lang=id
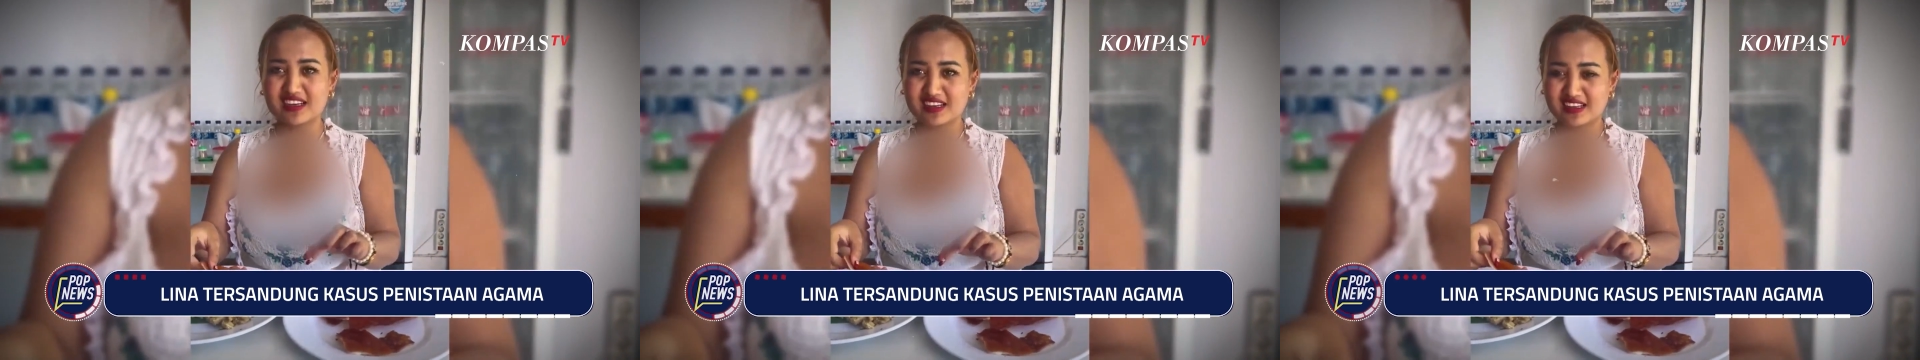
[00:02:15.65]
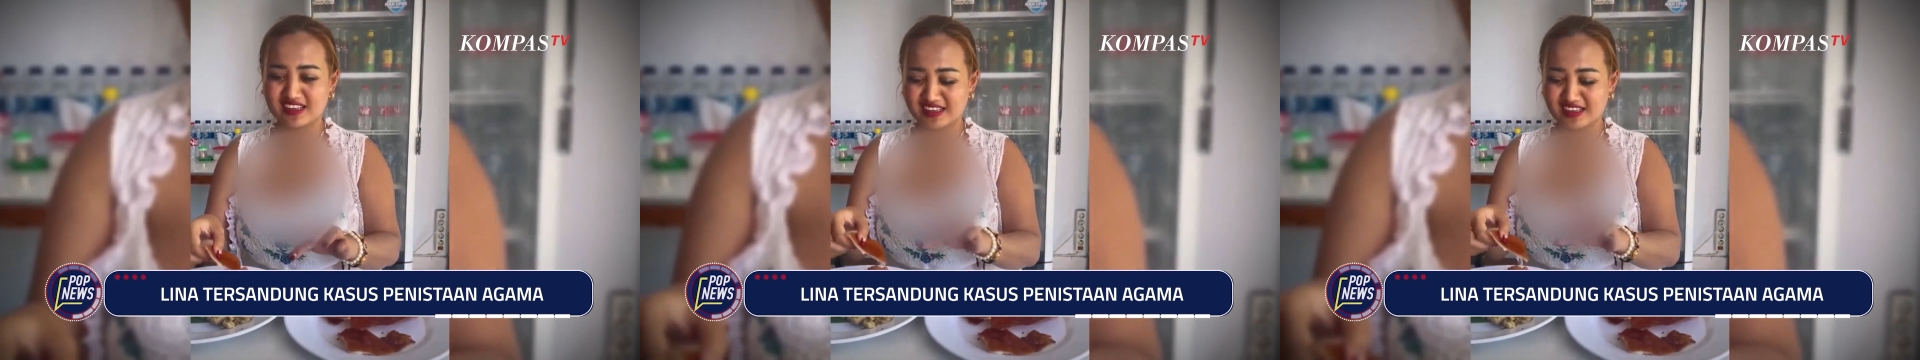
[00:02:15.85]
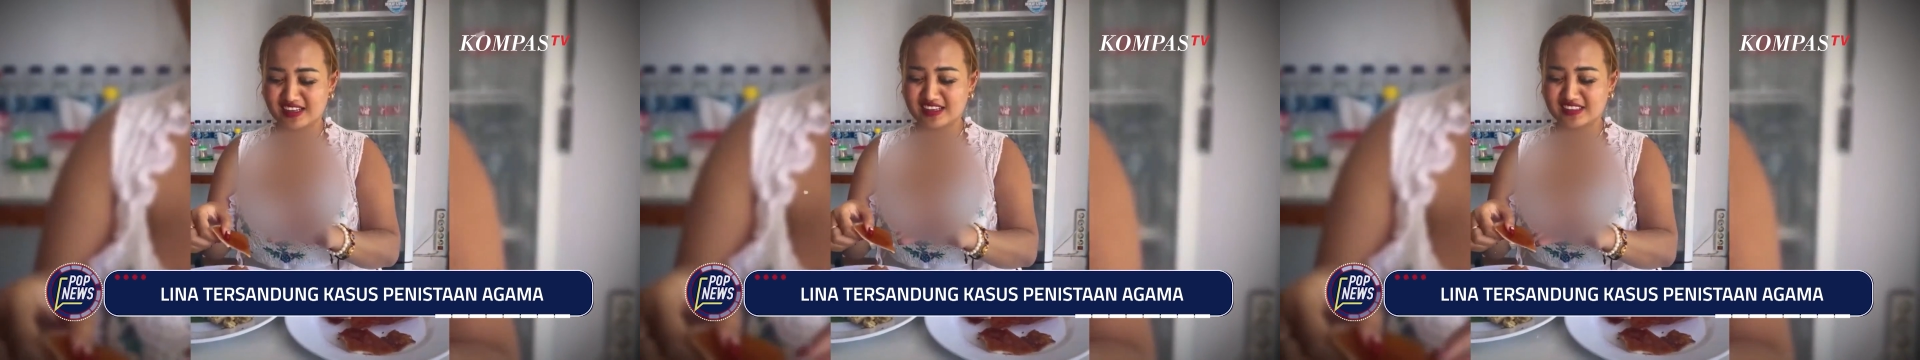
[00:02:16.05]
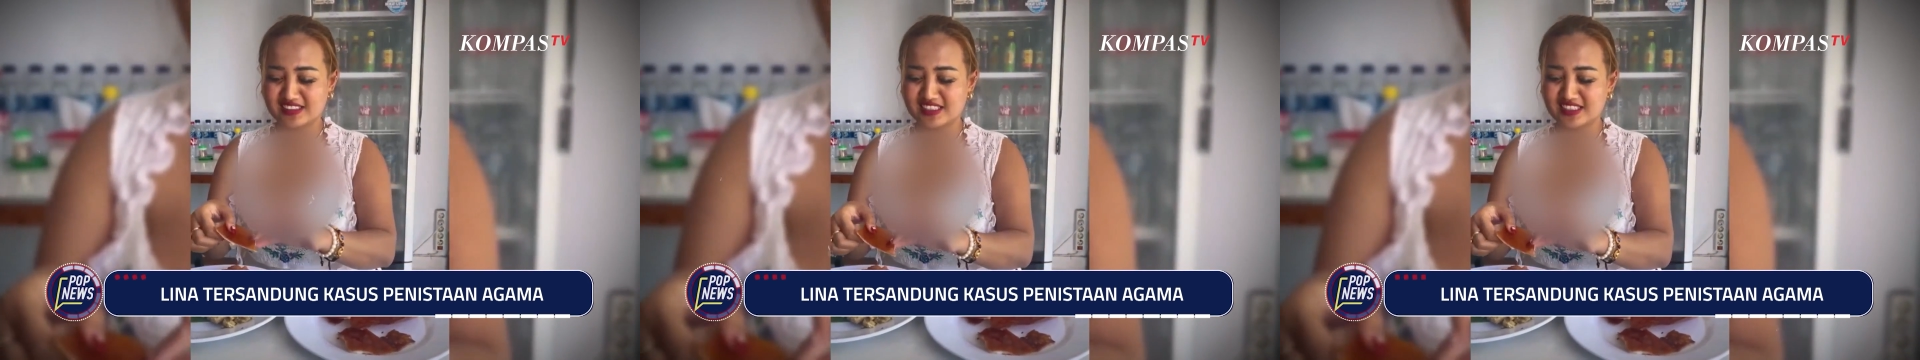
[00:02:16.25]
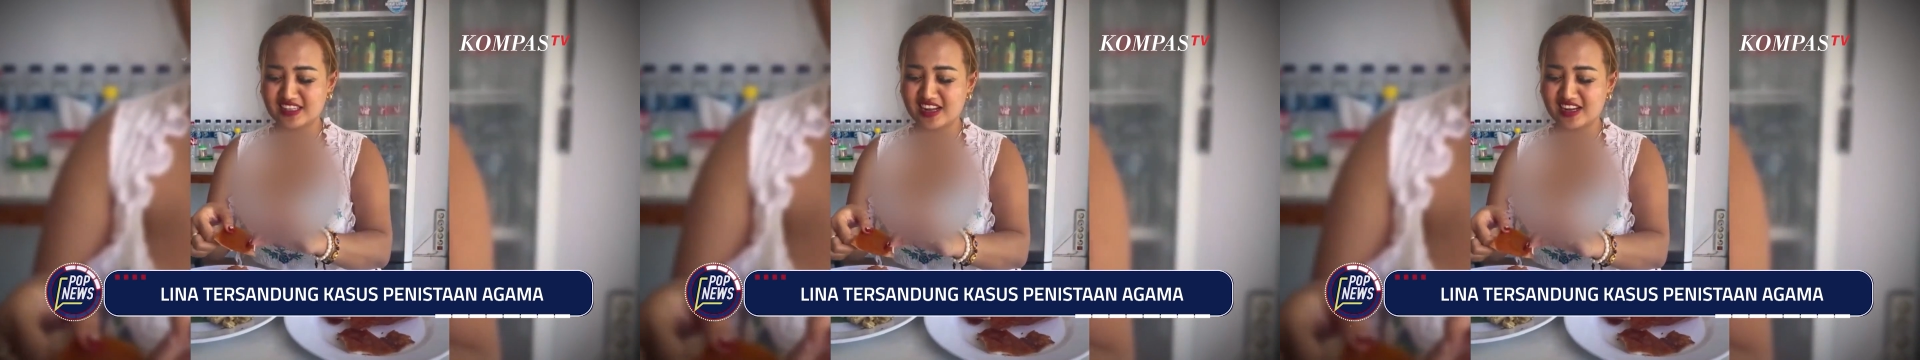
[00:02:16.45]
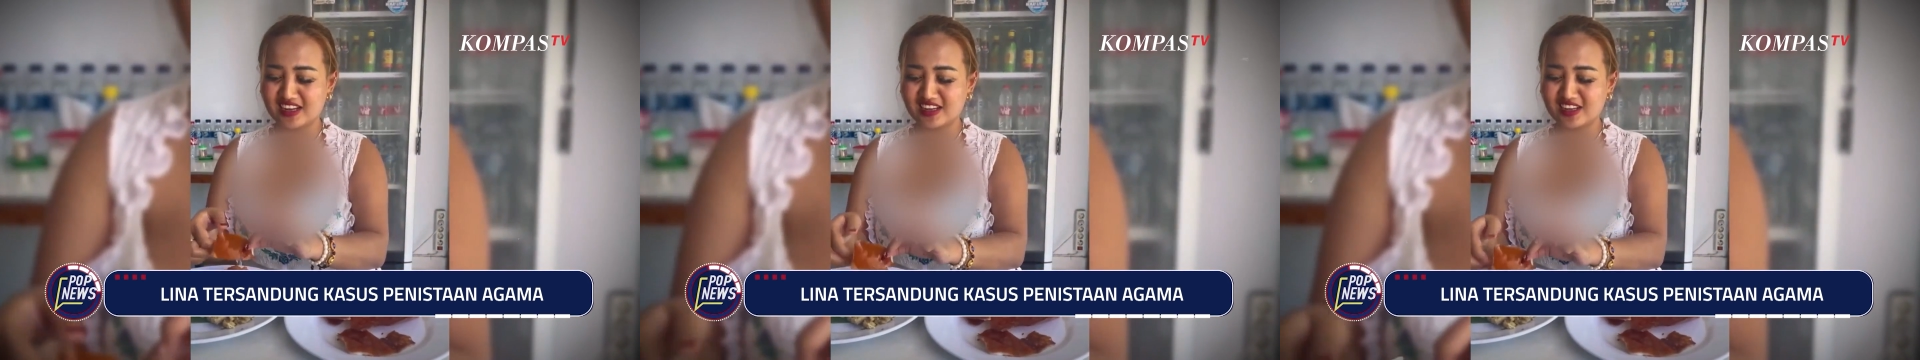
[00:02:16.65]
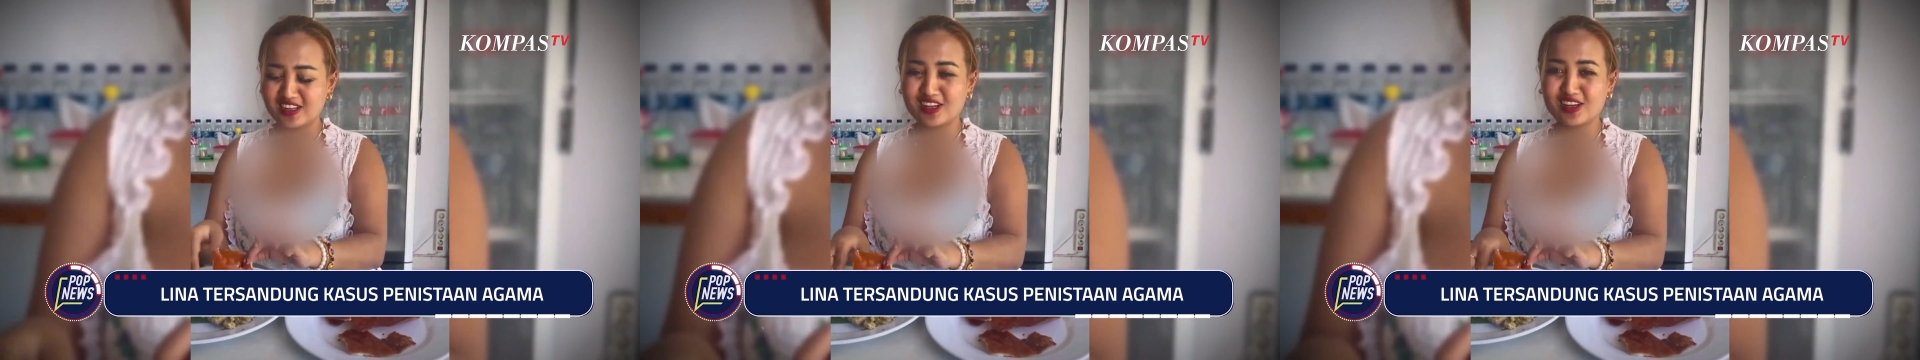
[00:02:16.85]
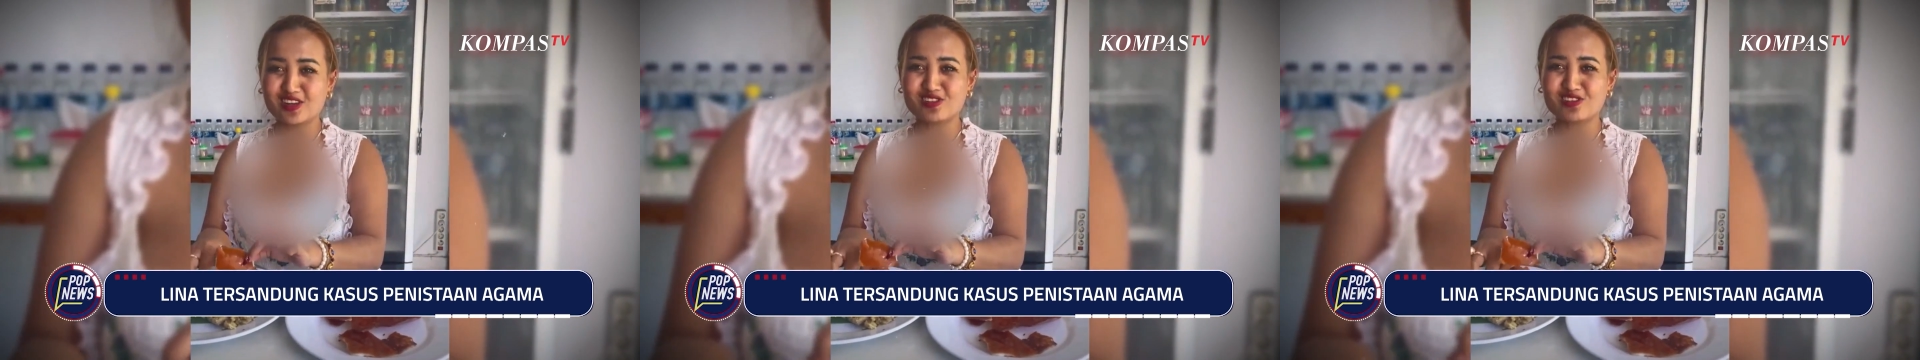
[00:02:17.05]
mengabaikan aturan
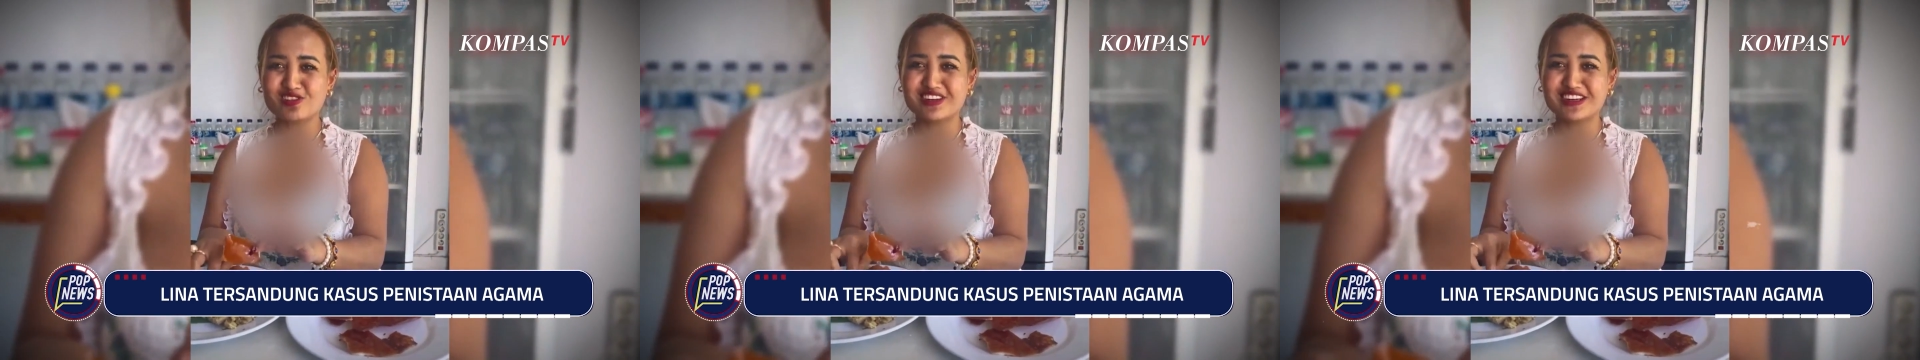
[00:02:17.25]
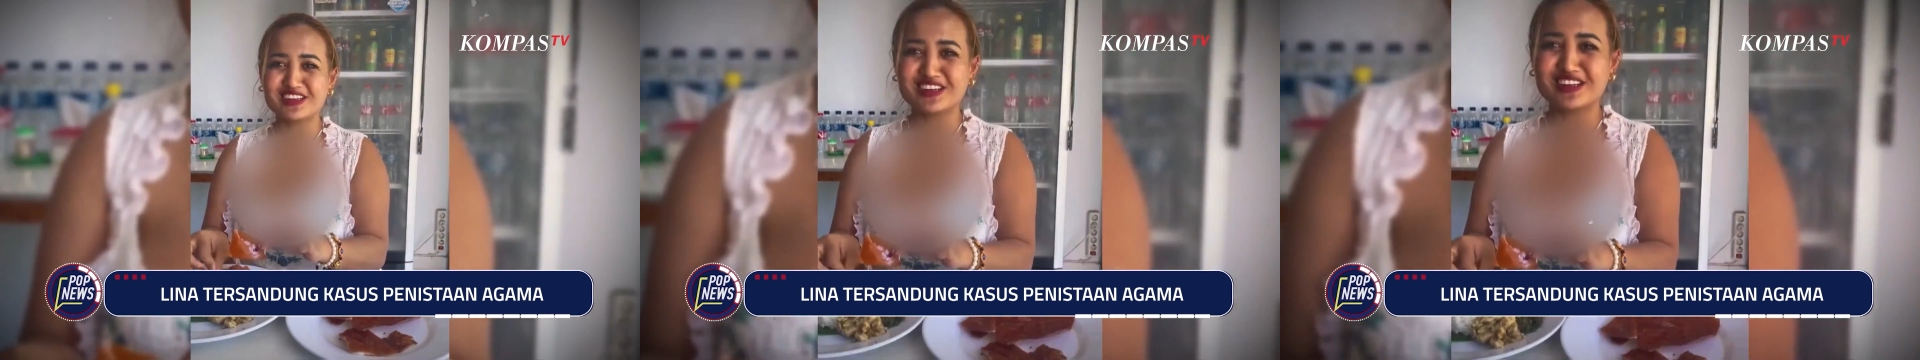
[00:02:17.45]
agama.